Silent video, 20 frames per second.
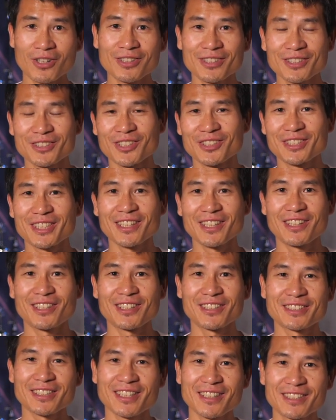首先
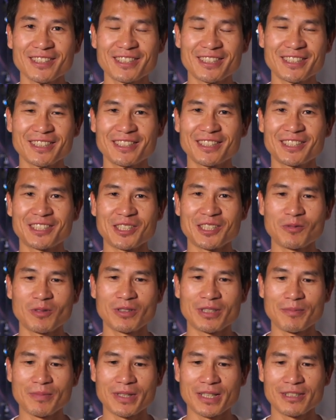上一期的节目
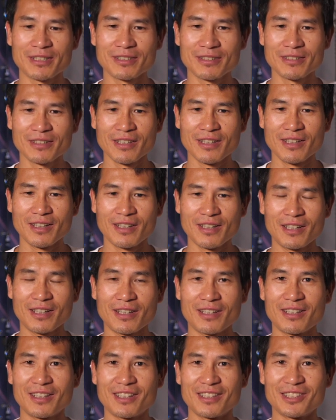里面
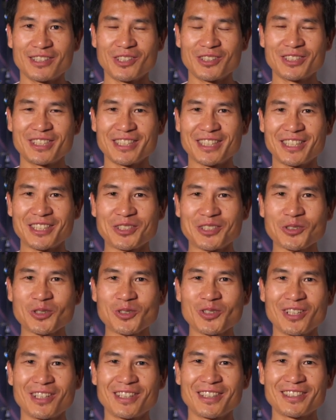有几个
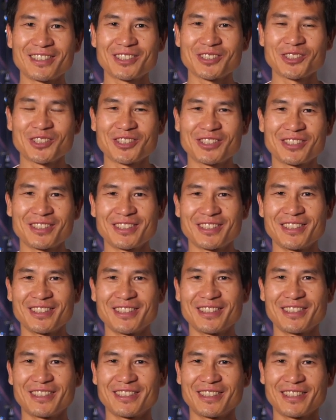错啊，就
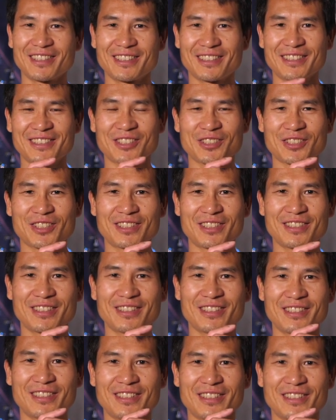
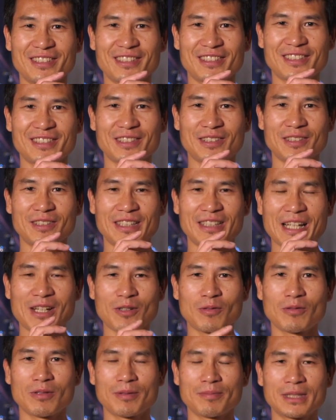是连
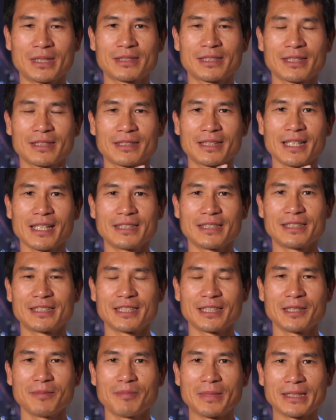我们这个电影
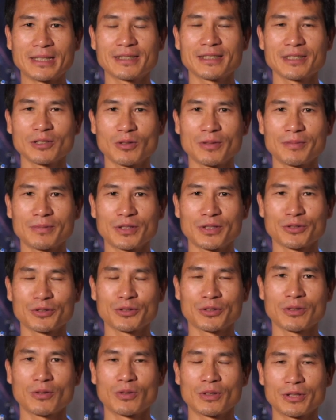节的名字
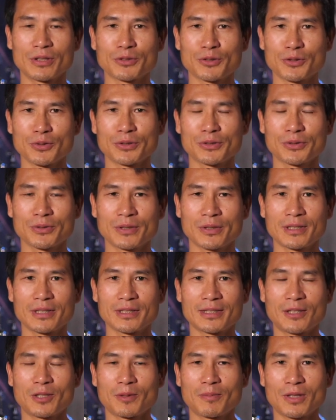我都说错了，
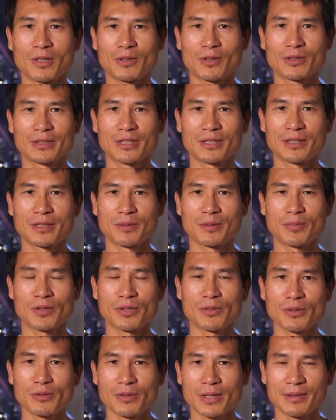然后包括这个
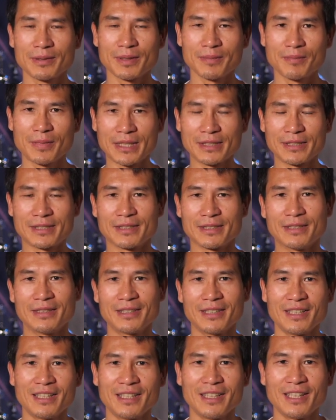program 的名字，
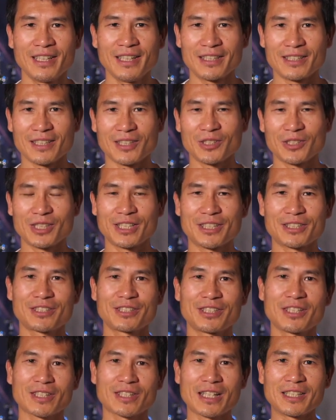然后也
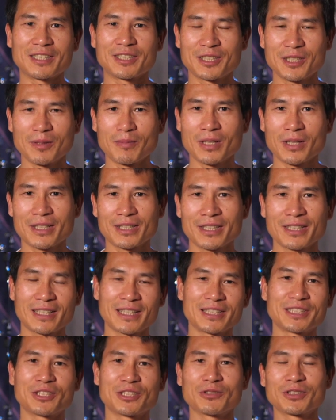是要感谢 Mardy
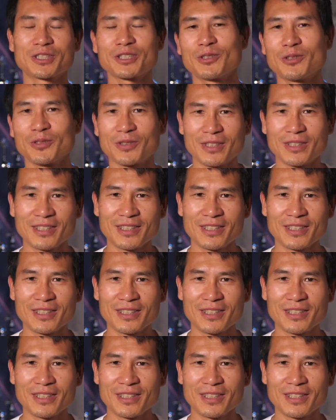来纠正我。